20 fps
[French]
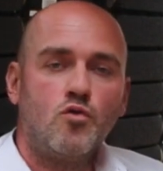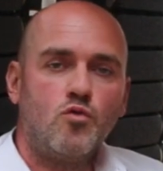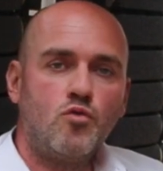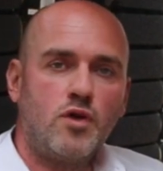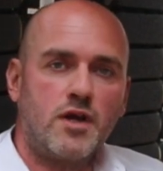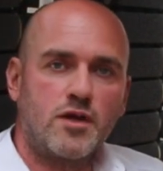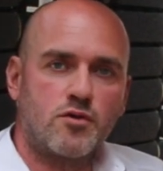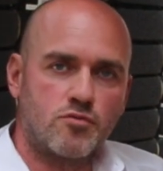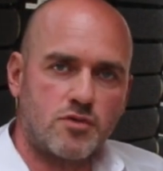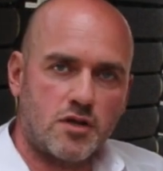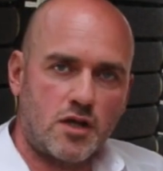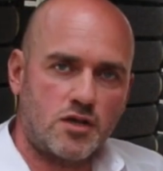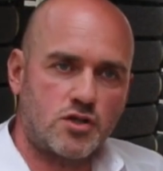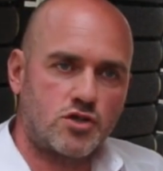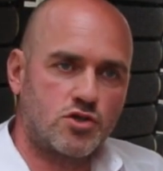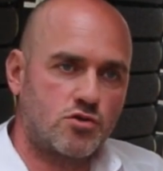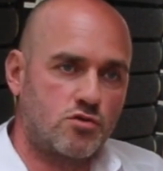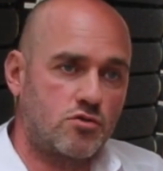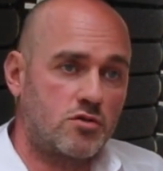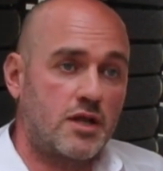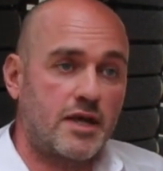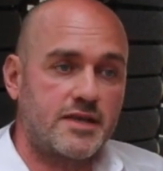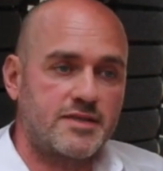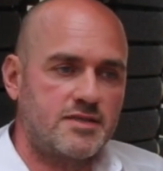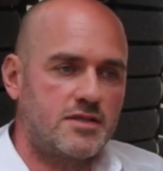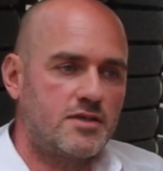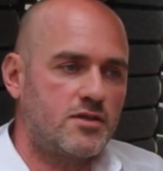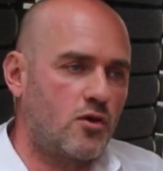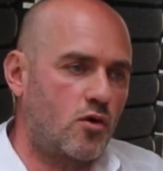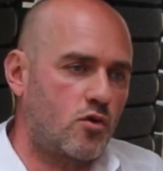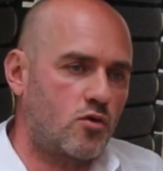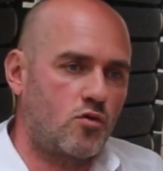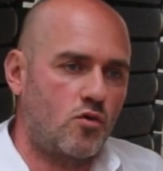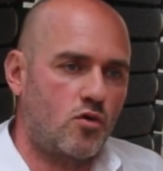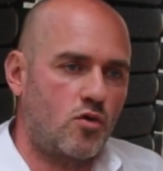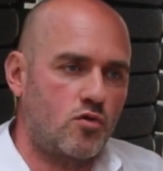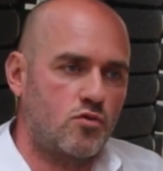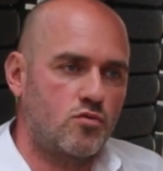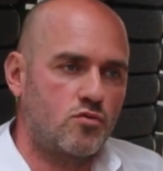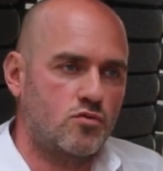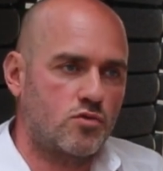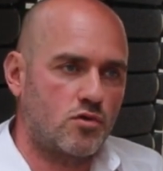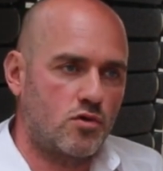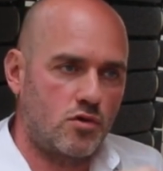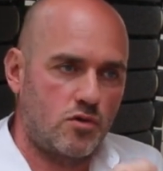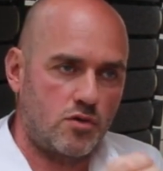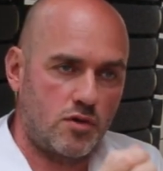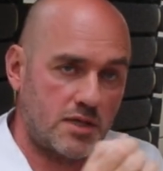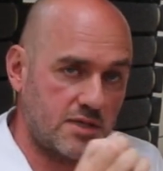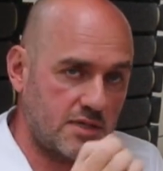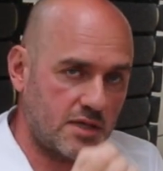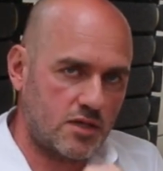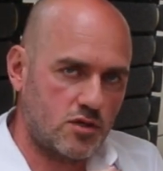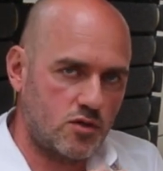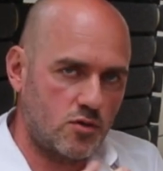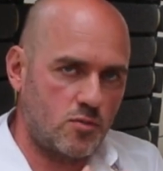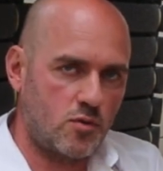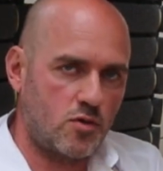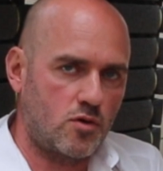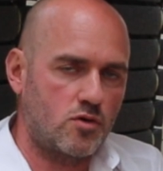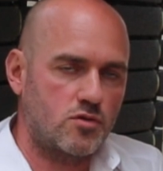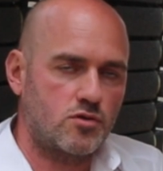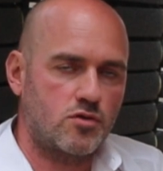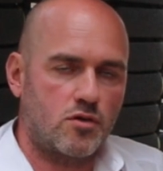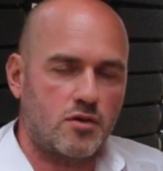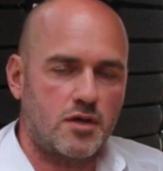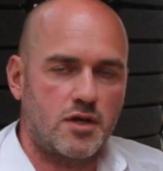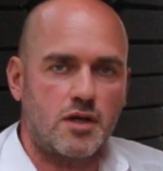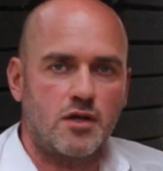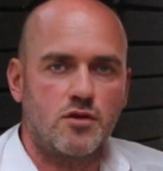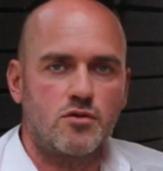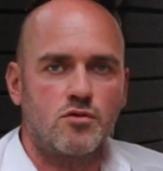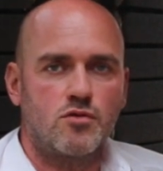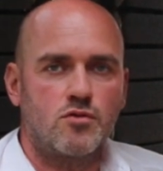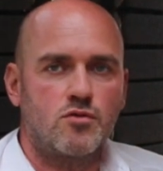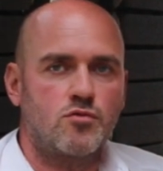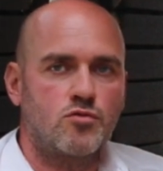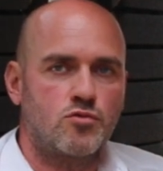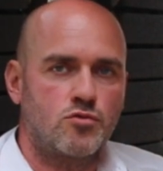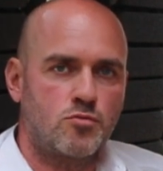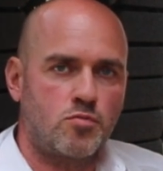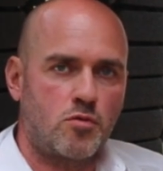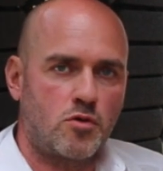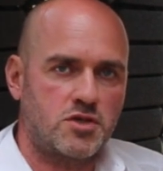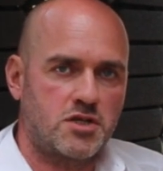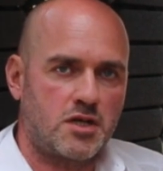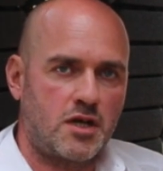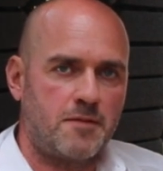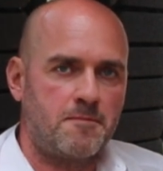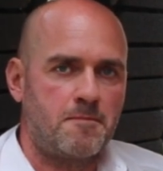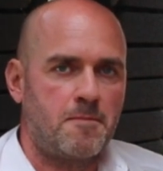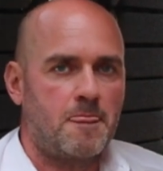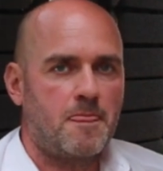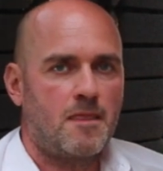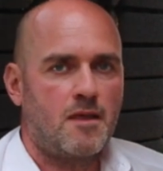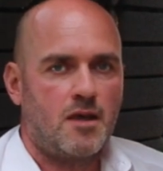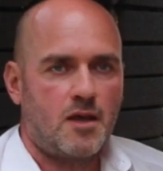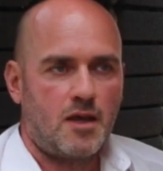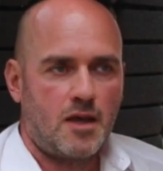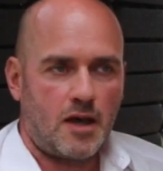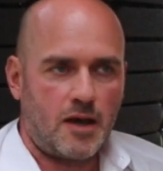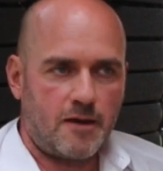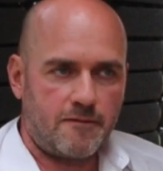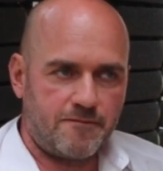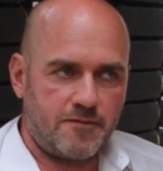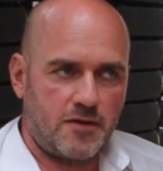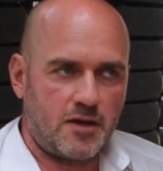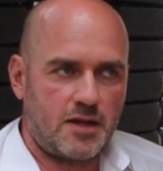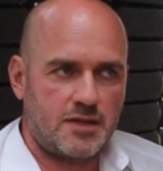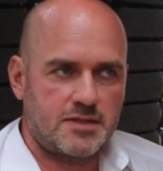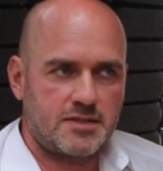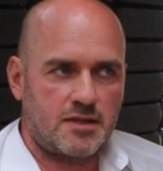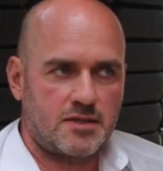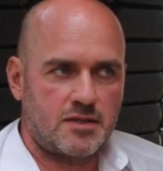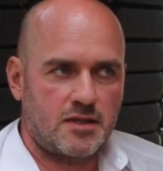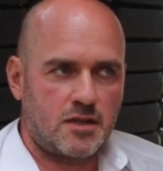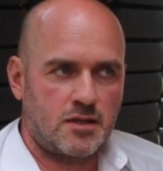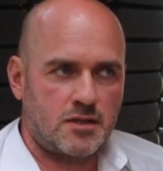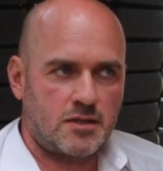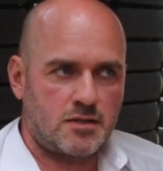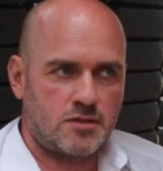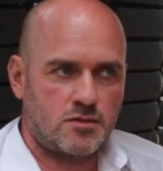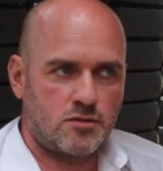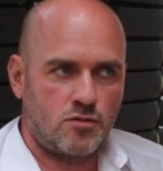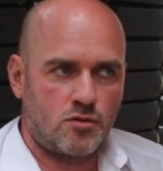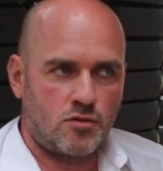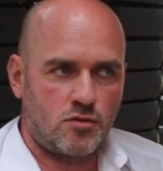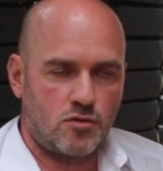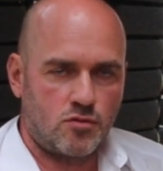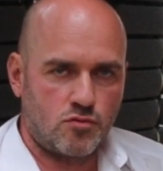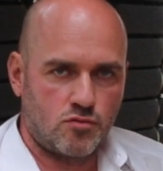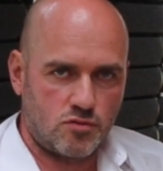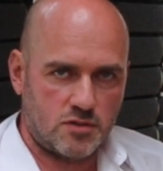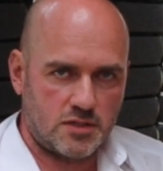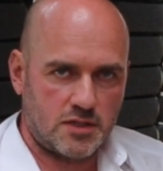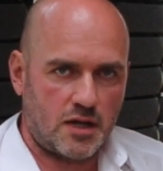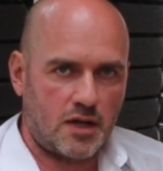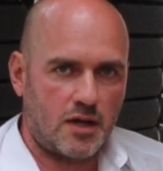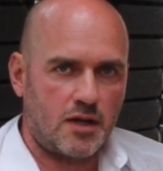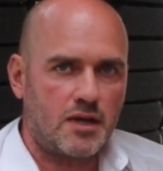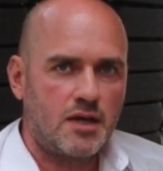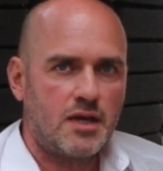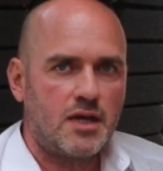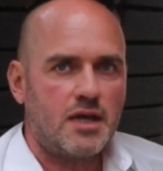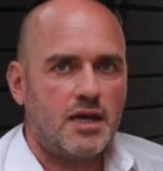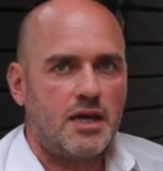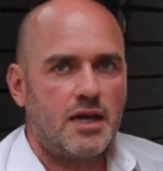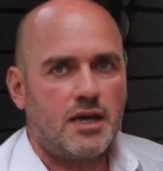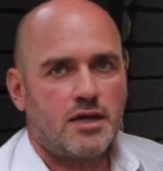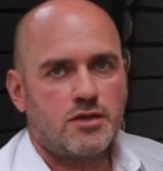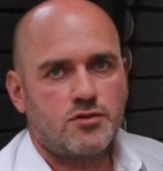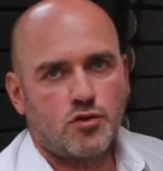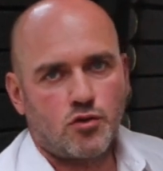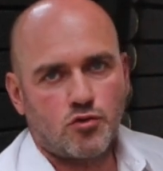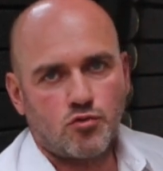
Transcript: ou les contraintes chaudes, l'accident qu'on rencontre exactement en temps réel au cours du projet, à faire la synthèse de tout ça et